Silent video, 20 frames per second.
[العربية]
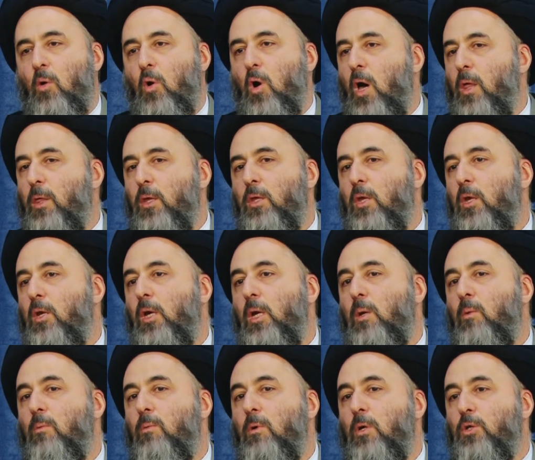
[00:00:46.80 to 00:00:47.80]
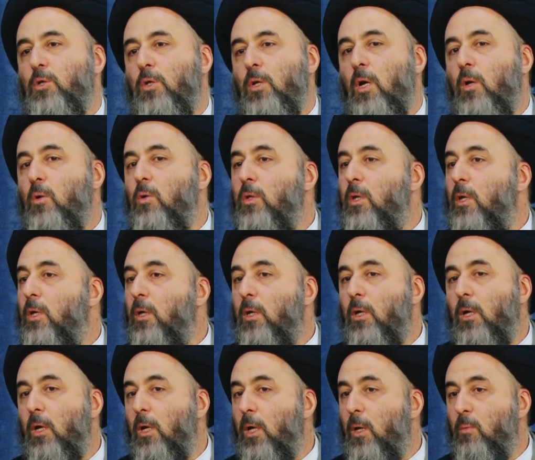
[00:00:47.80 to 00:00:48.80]
وهذه طريقة مباشرة أكو
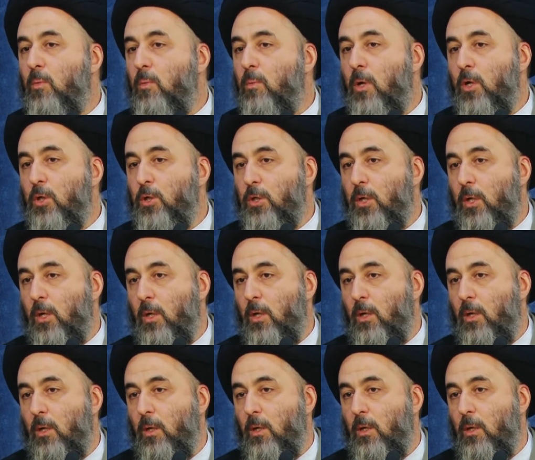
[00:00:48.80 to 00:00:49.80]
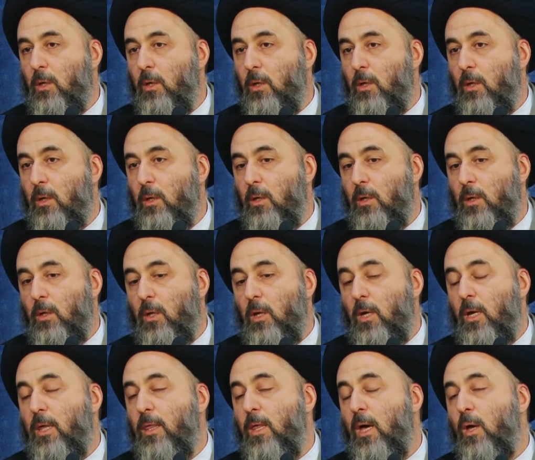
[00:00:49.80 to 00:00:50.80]
طريقة غير مباشرة
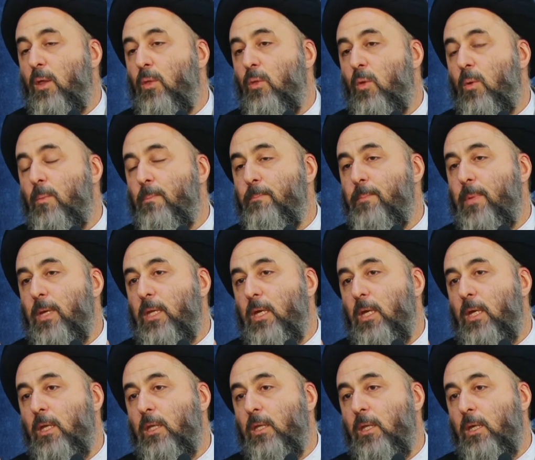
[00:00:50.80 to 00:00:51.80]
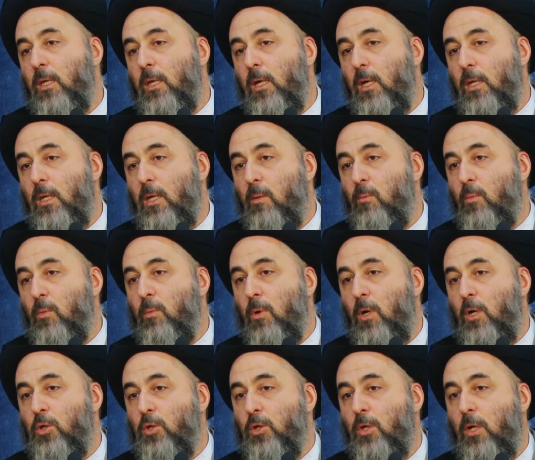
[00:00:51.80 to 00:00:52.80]
إذا ضمت إلى الطريقة
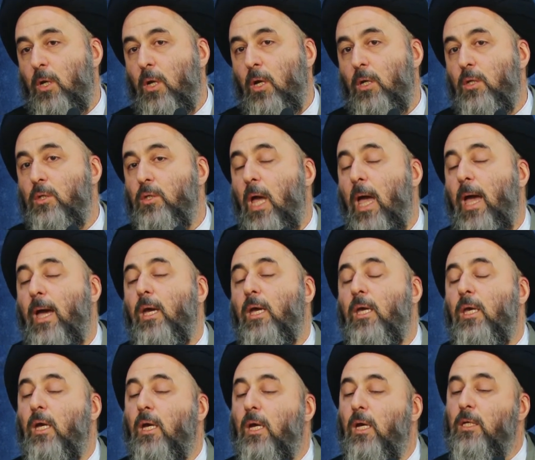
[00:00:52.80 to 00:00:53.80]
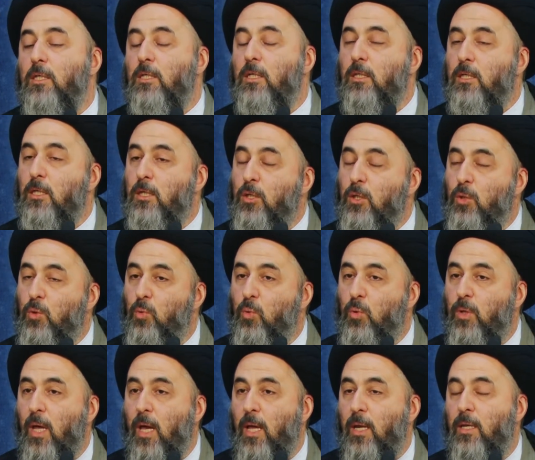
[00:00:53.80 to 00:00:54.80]
المباشرة حقيقة
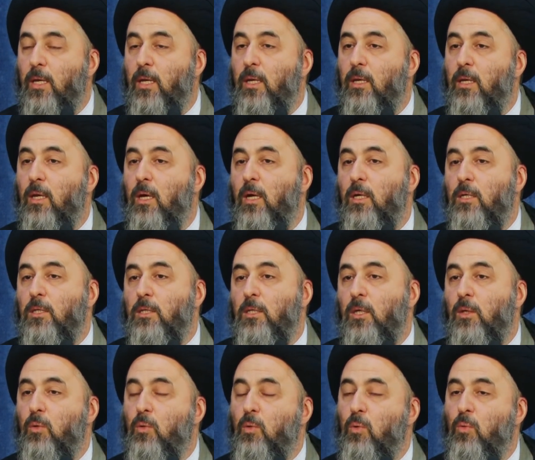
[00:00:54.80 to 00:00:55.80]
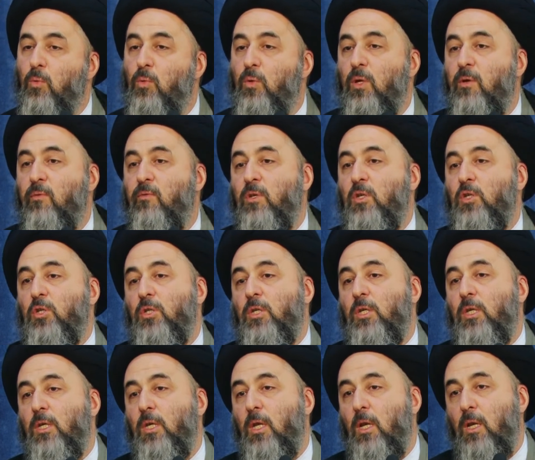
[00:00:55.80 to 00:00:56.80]
ستجدون أن الناس يدخلون في
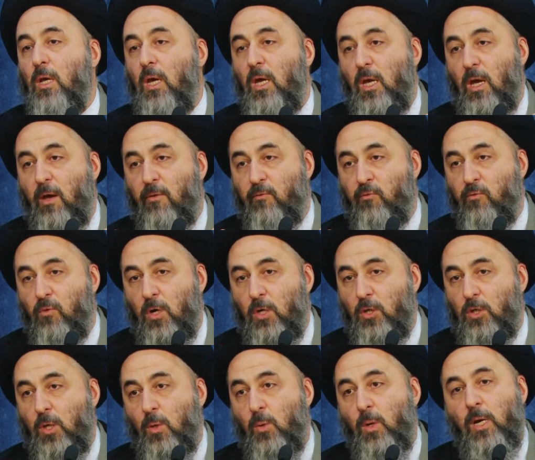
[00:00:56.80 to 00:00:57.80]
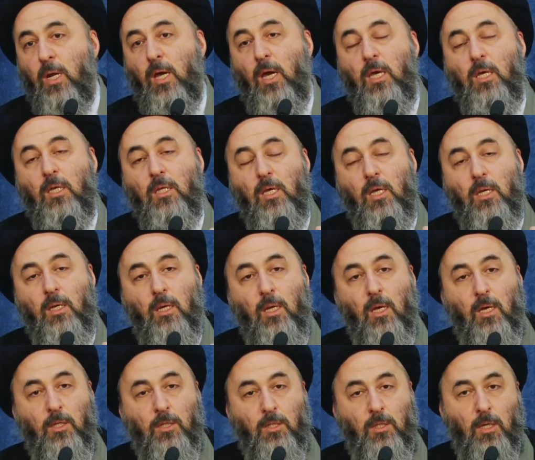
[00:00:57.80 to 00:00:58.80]
دين الله أفواجا ورأيت
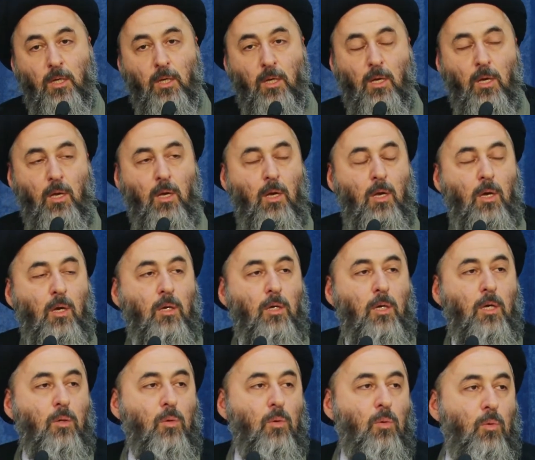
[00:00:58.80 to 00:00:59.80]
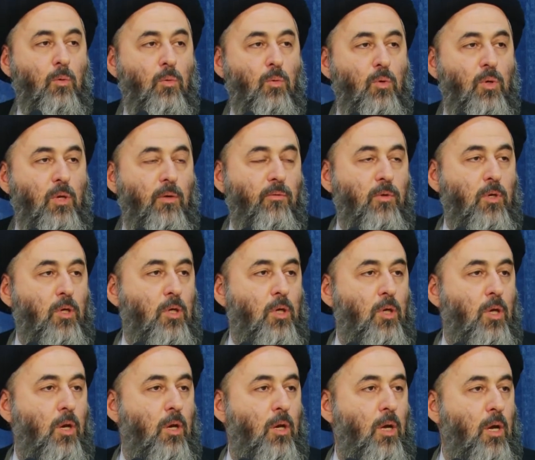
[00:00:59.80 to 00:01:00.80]
الناس يدخلون في
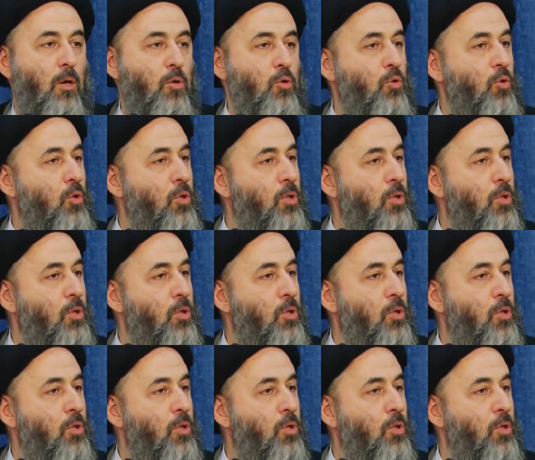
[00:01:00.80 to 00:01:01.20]
دين الله شنو